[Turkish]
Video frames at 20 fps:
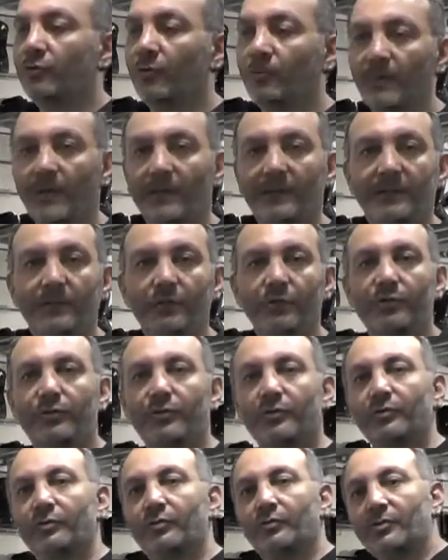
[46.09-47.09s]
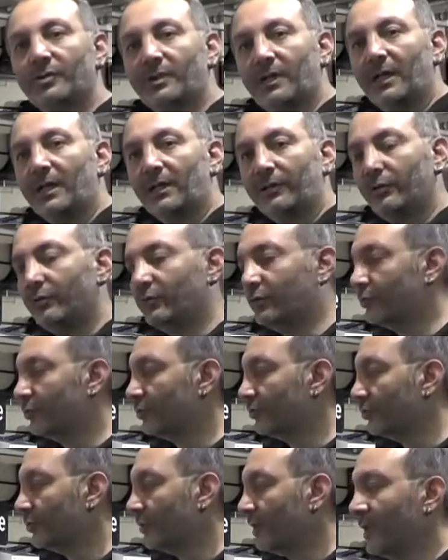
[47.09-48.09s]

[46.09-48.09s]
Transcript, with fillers: toprakta düşüyorsunuz, kalkıyorsunuz